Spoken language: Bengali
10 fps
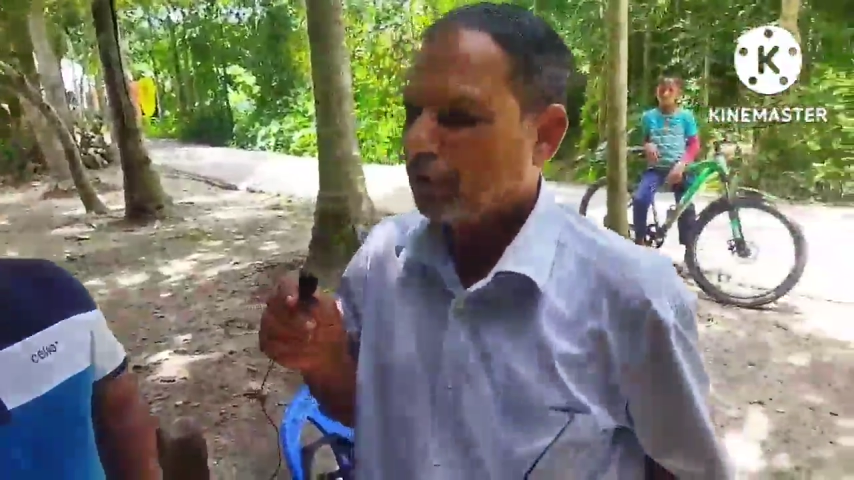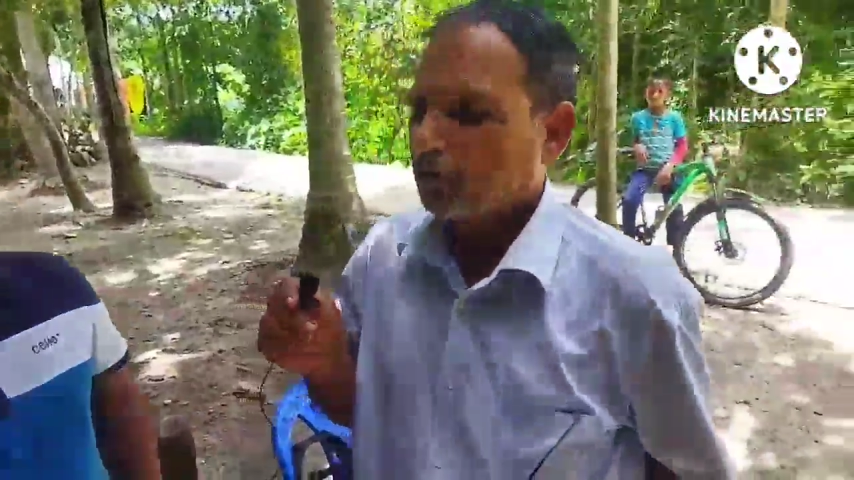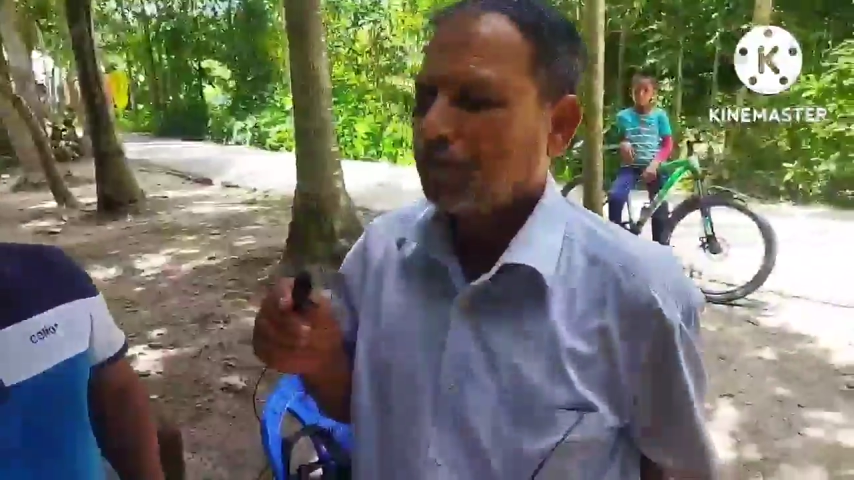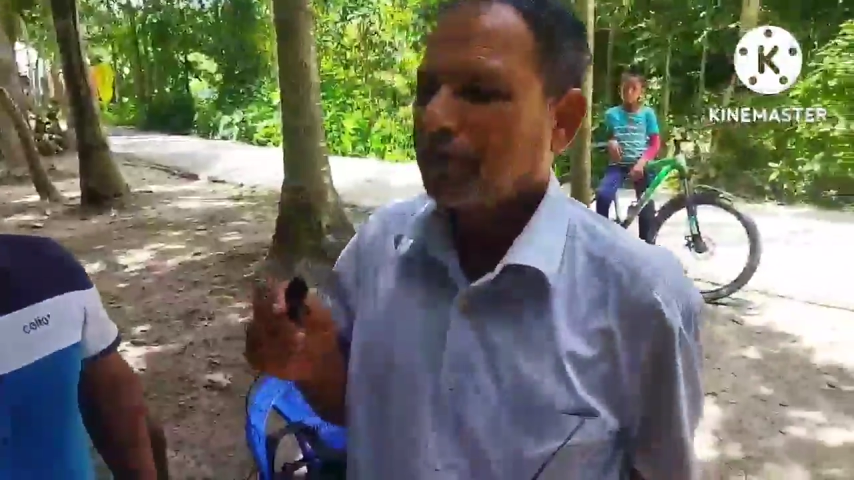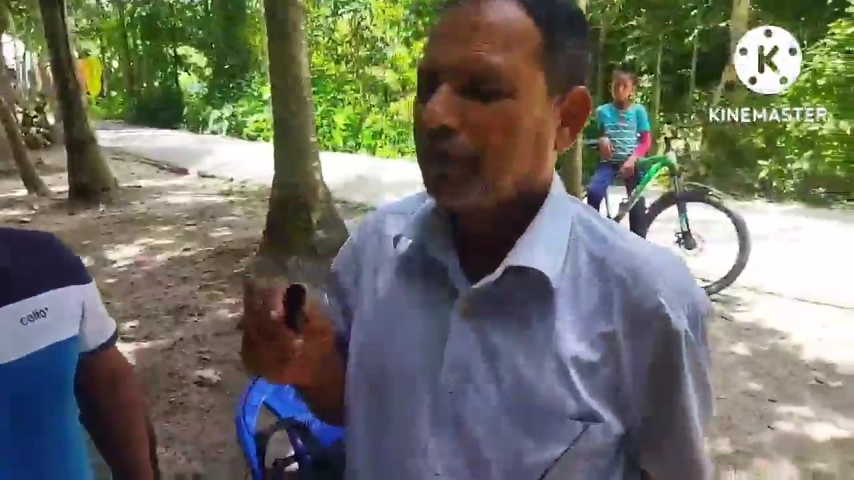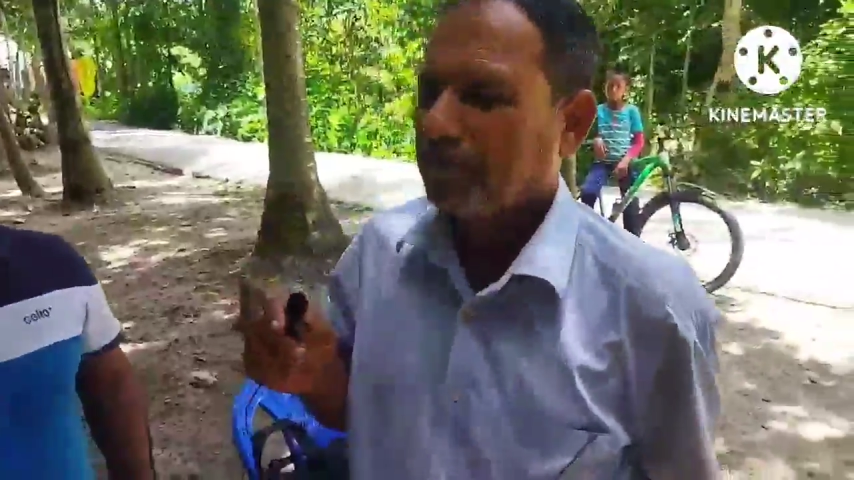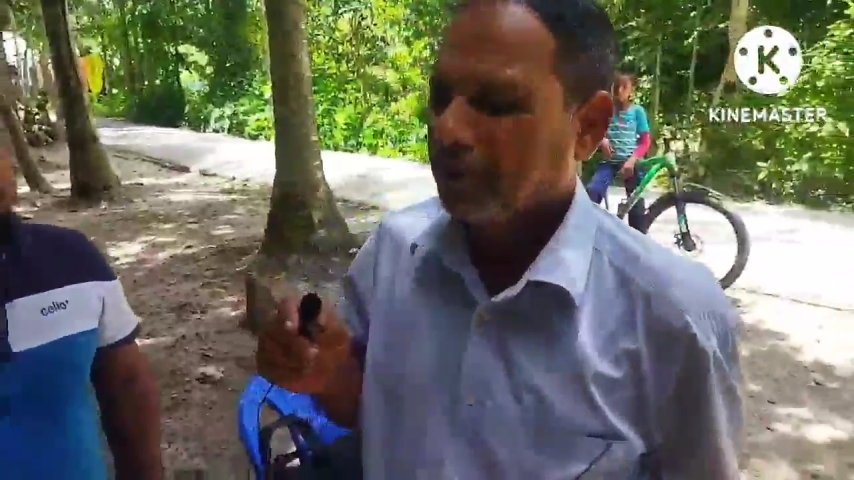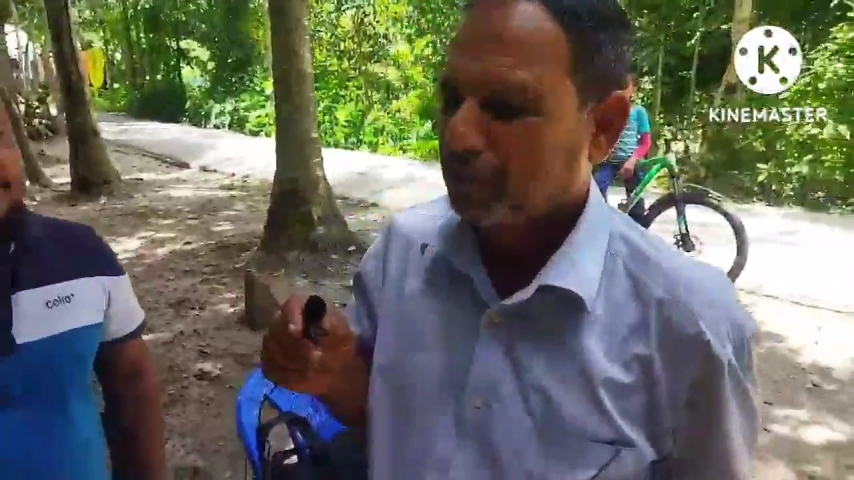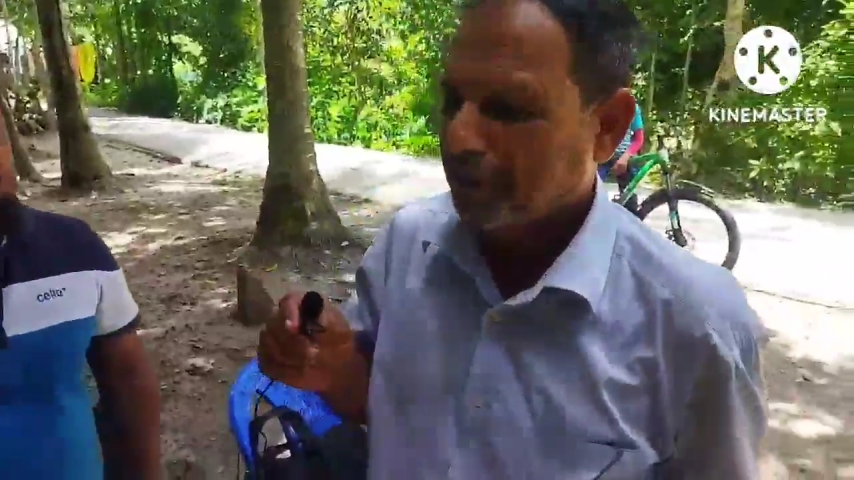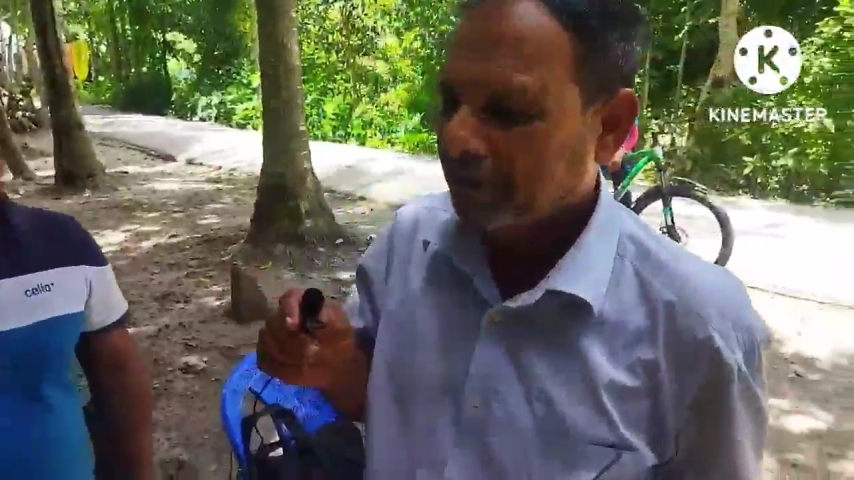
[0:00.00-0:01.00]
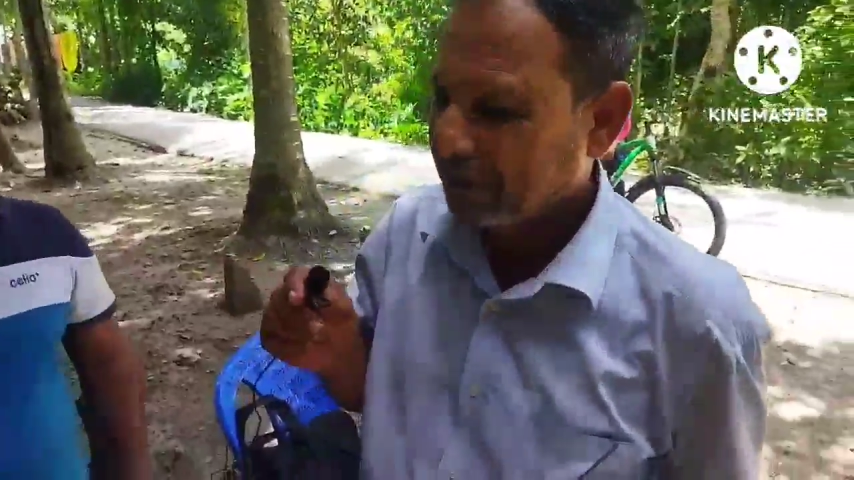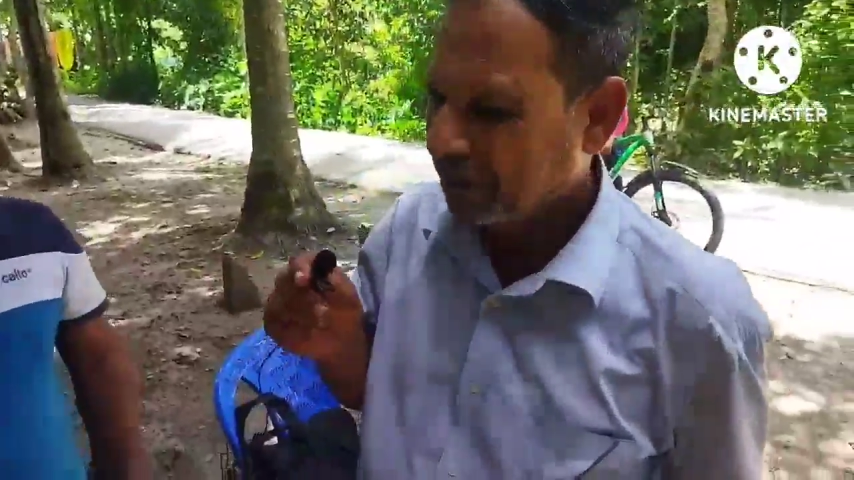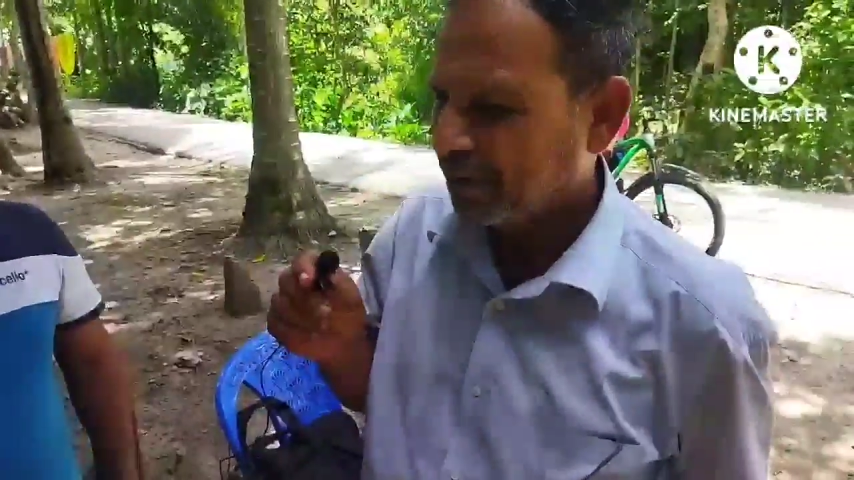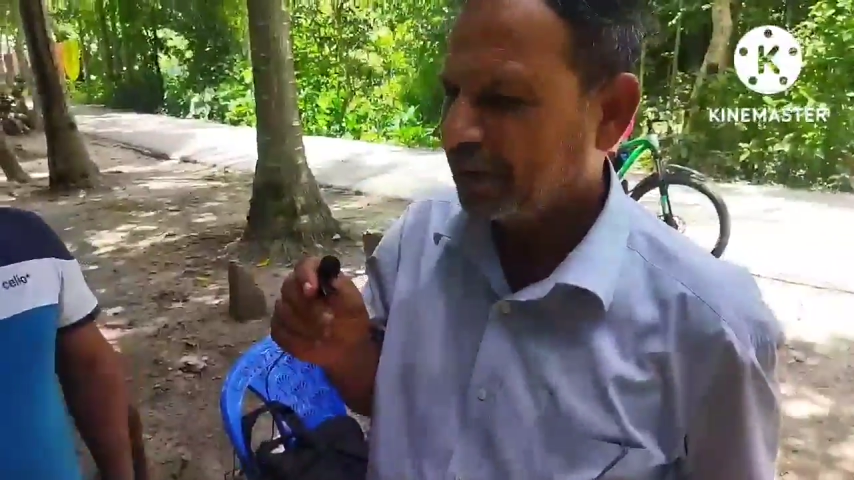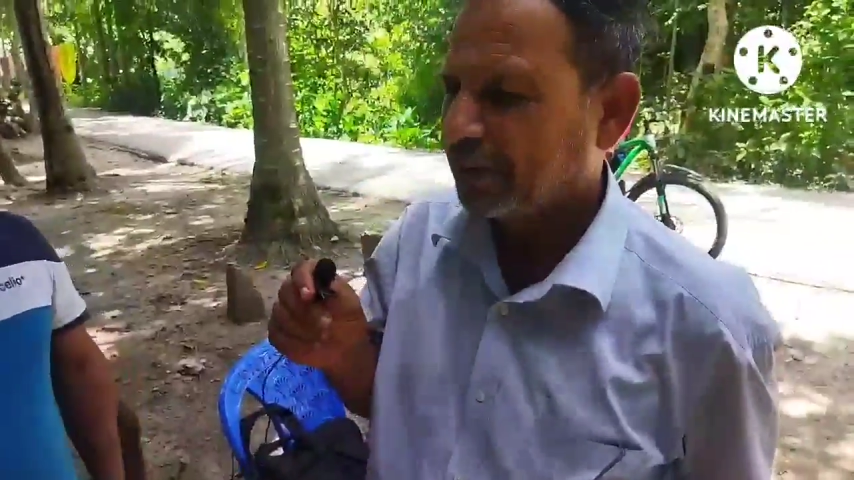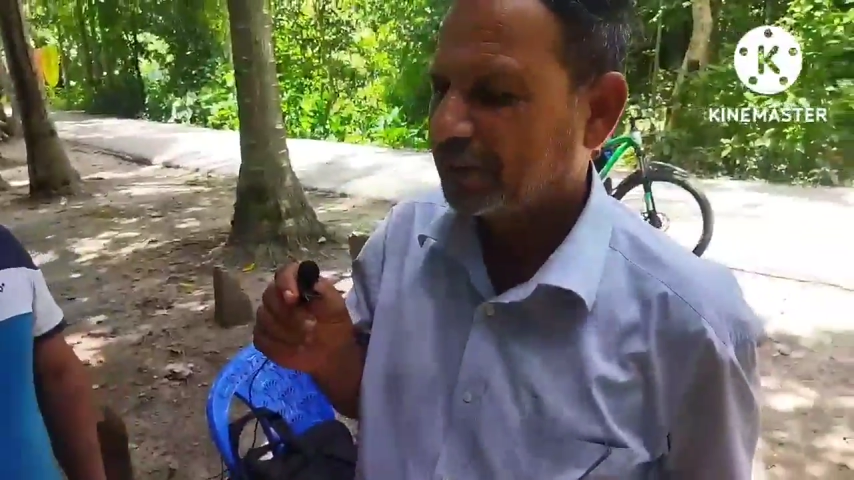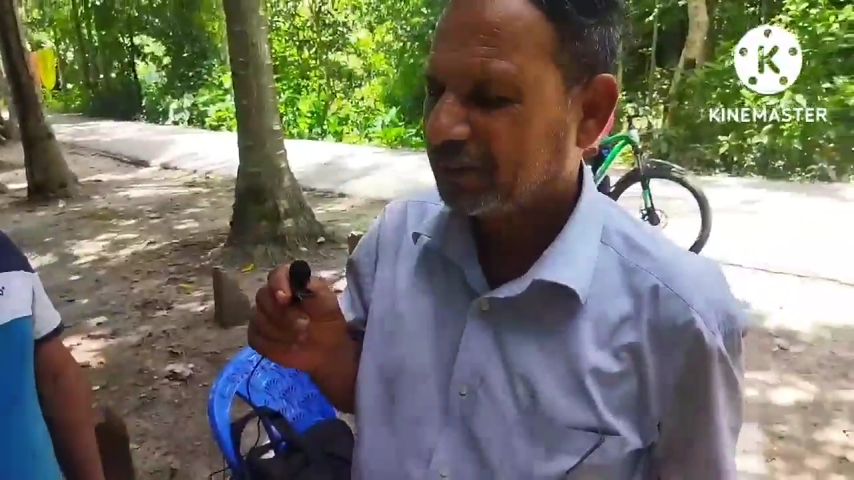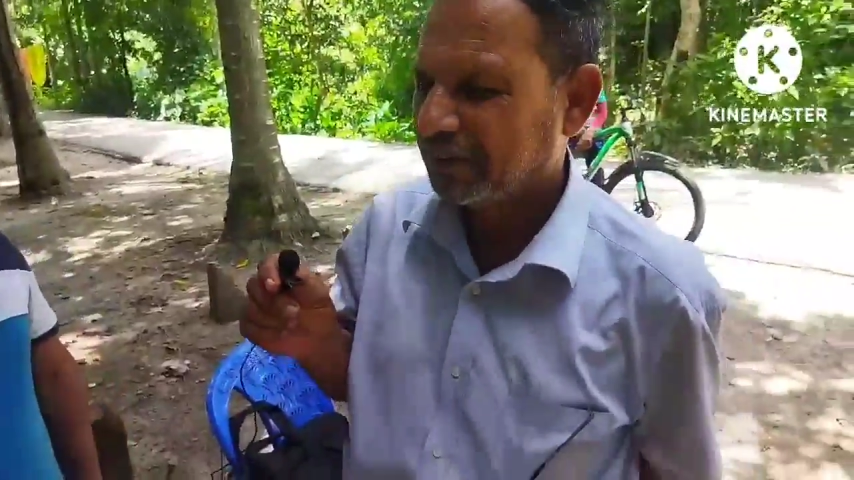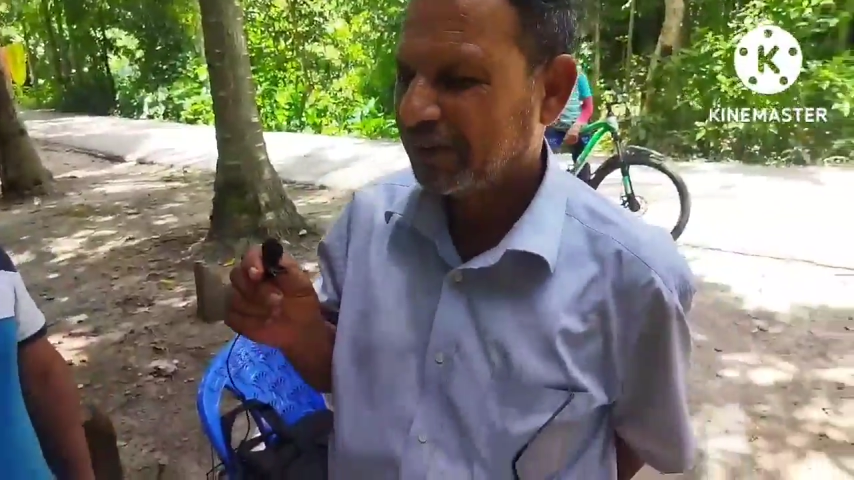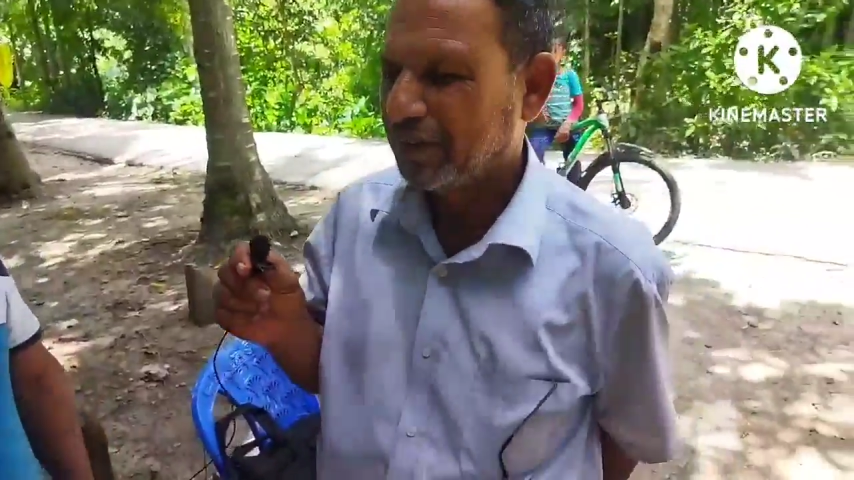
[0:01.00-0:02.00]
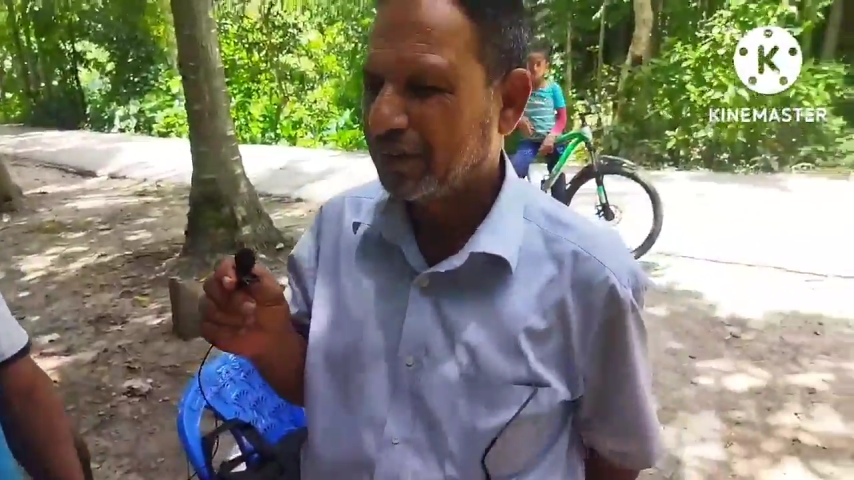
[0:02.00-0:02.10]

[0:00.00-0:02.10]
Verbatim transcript: বর্তমানে আমাদের বাংলাদেশে দেখা যাচ্ছে যে